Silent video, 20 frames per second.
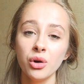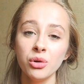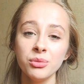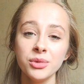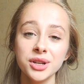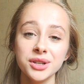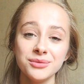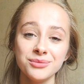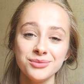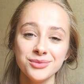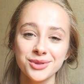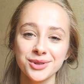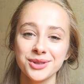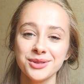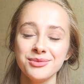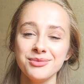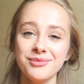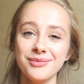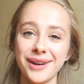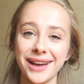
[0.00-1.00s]
Umarım
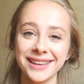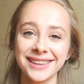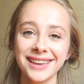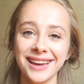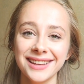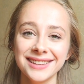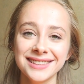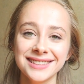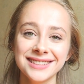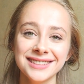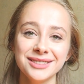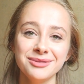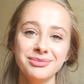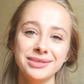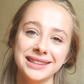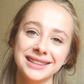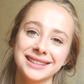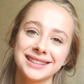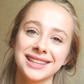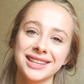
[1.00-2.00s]
bugün ben kendi
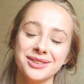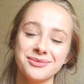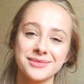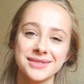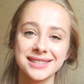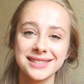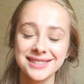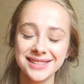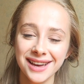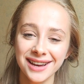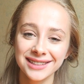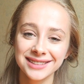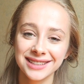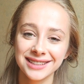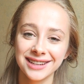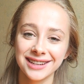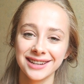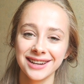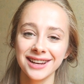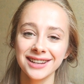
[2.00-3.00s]
bildiklerimi size
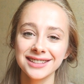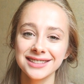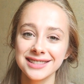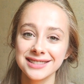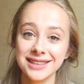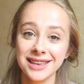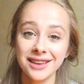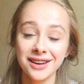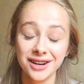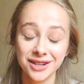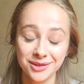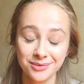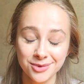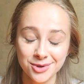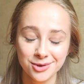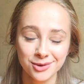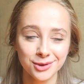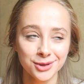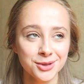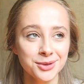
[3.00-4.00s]
aktararak size
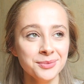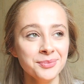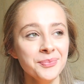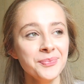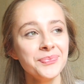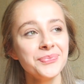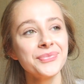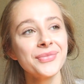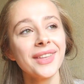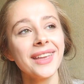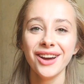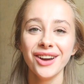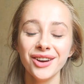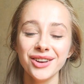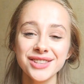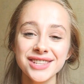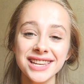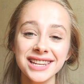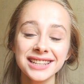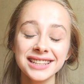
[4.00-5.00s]
yardımcı olurum.
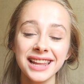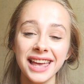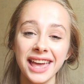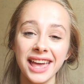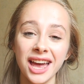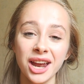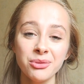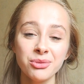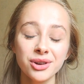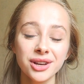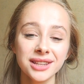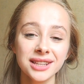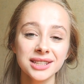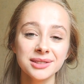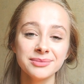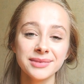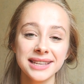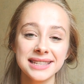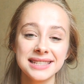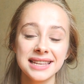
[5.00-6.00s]
Öncelikle eğer bu
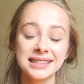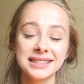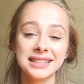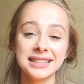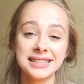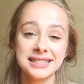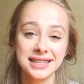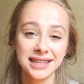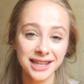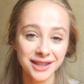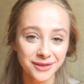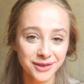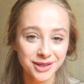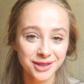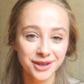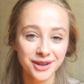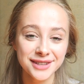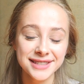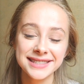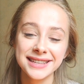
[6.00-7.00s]
kanalımda izlediğiniz ilk
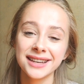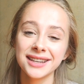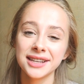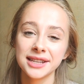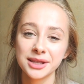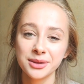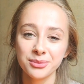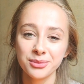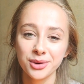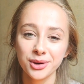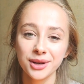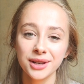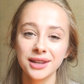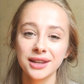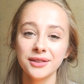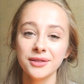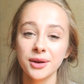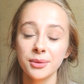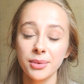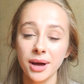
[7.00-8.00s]
videoysa adım
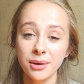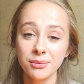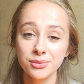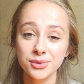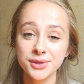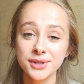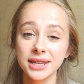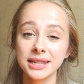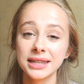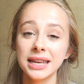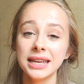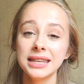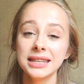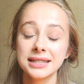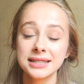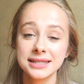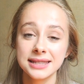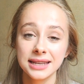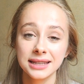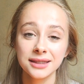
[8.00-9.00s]
Polina ve ben bu sene
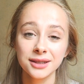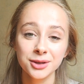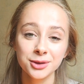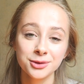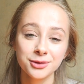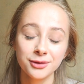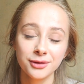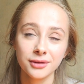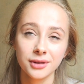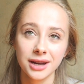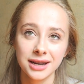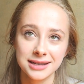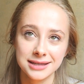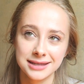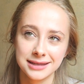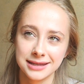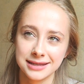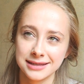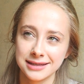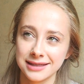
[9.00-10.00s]
Yıldız Teknik
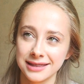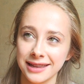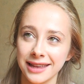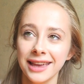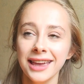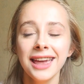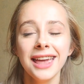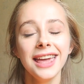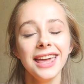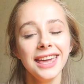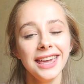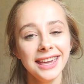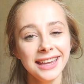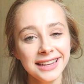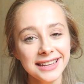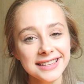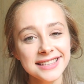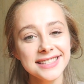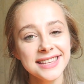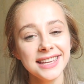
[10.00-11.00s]
Üniversitesi'nde
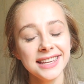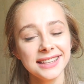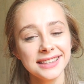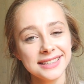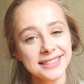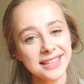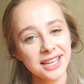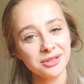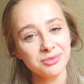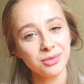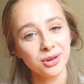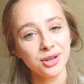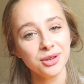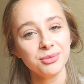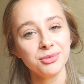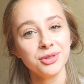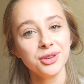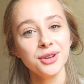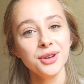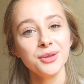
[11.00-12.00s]
İngilizce İktisat
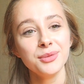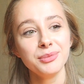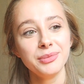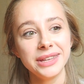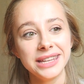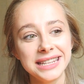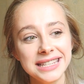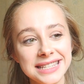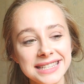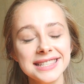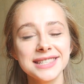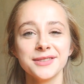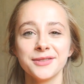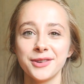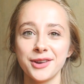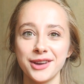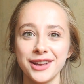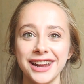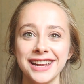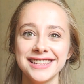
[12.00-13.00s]
bölümü birinci
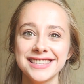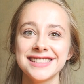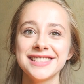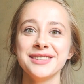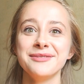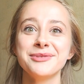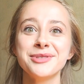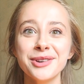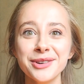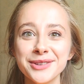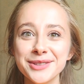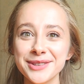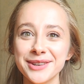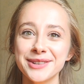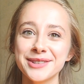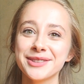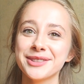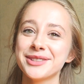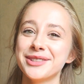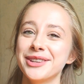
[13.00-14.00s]
sınıf öğrencisiyim. Çok
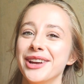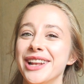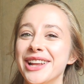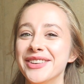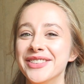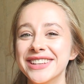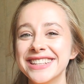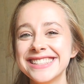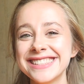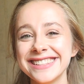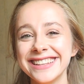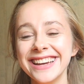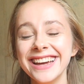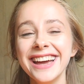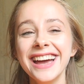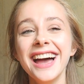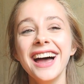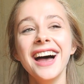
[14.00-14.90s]
zordu söylemesi.